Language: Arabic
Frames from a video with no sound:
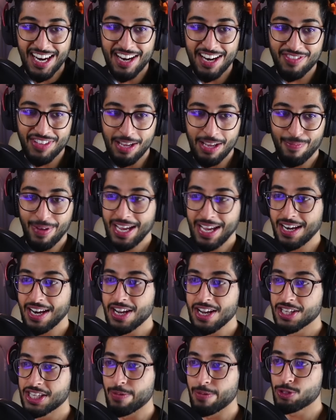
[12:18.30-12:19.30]
يلا نفتح المحل
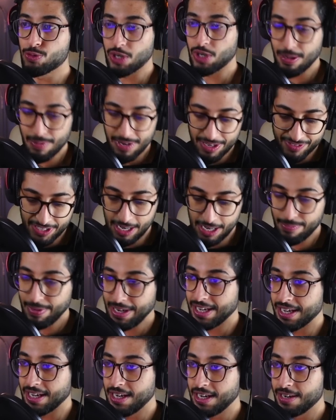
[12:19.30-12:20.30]
طيب اصبر قبل ما نفتح
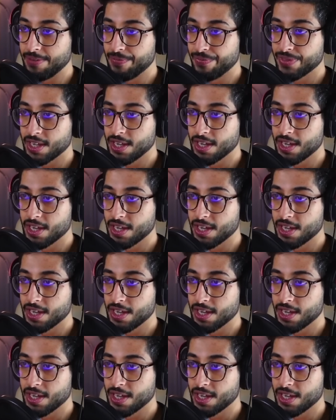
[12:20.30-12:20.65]
المحل